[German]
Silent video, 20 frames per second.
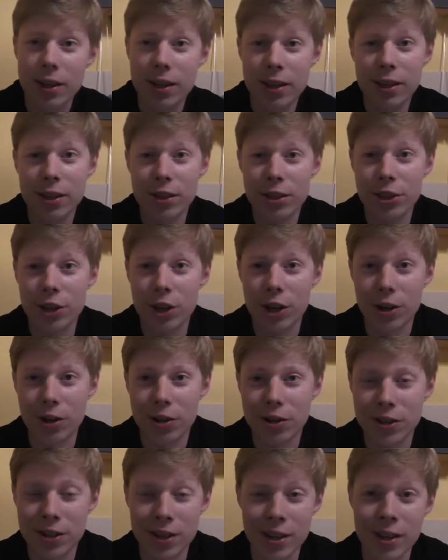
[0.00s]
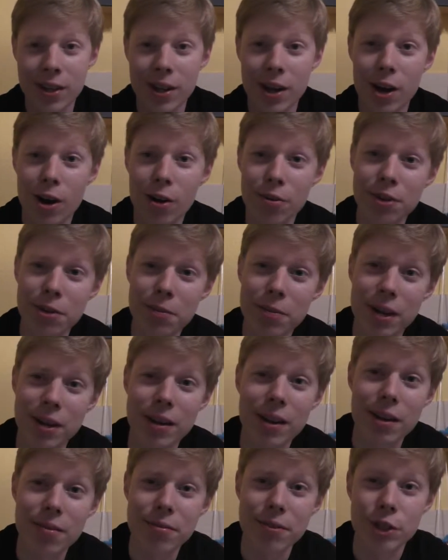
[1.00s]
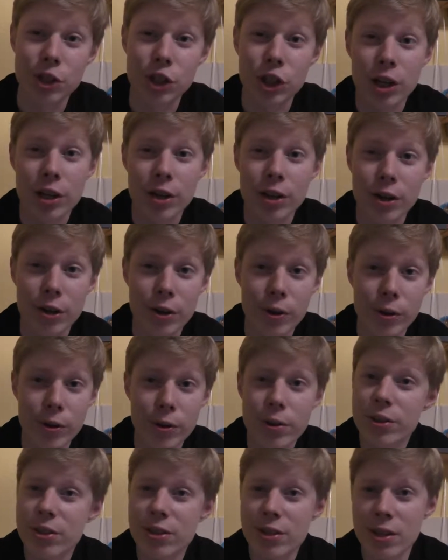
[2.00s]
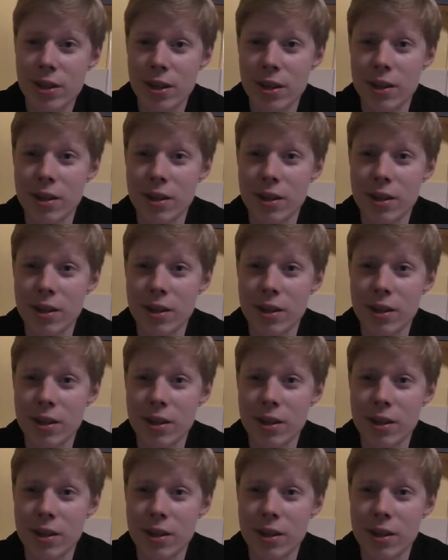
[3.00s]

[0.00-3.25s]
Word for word: Ihr schaut auf dem Kanal 4 Sterne Glücks